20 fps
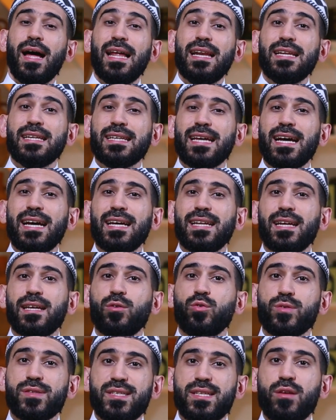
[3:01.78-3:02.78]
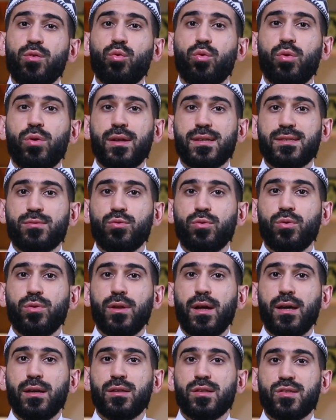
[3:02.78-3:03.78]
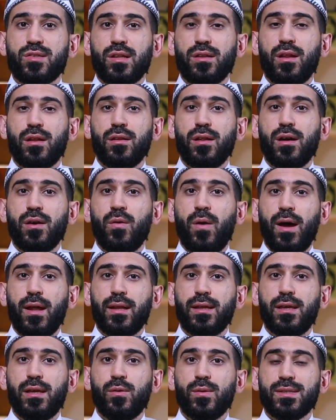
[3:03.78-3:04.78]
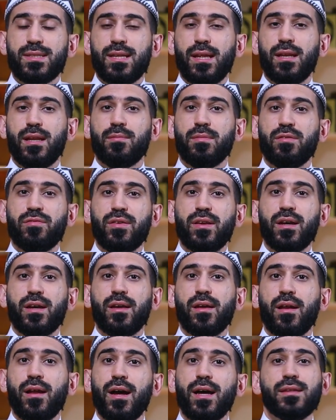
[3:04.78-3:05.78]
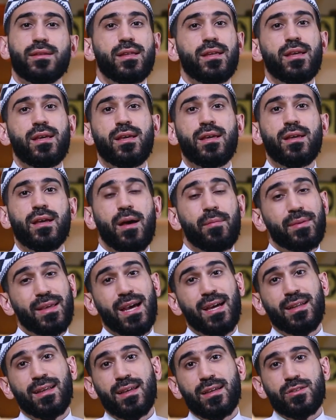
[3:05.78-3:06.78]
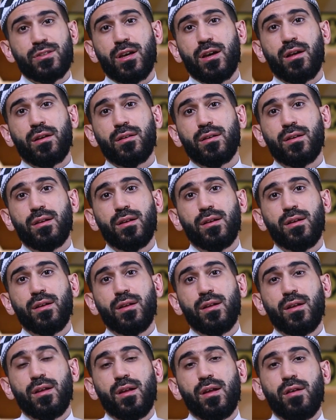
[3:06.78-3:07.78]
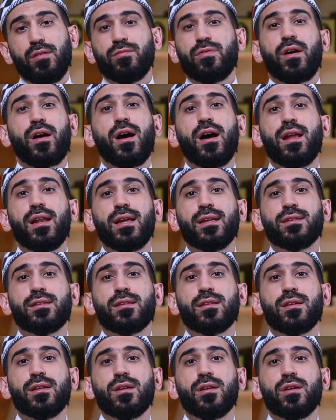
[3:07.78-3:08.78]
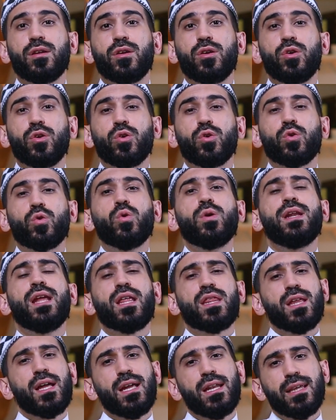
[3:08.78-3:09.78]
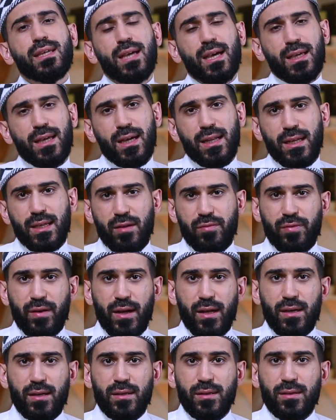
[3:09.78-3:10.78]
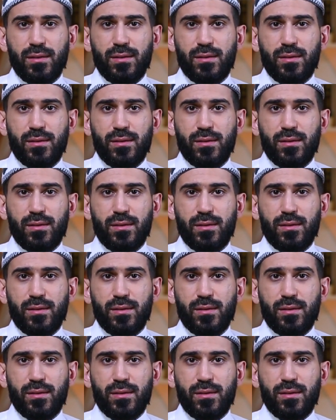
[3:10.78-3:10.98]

هل كان يسر رسول الله صلى الله عليه وسلم في قراءته ام كان يجهر فقالت كل ذلك كان يفعل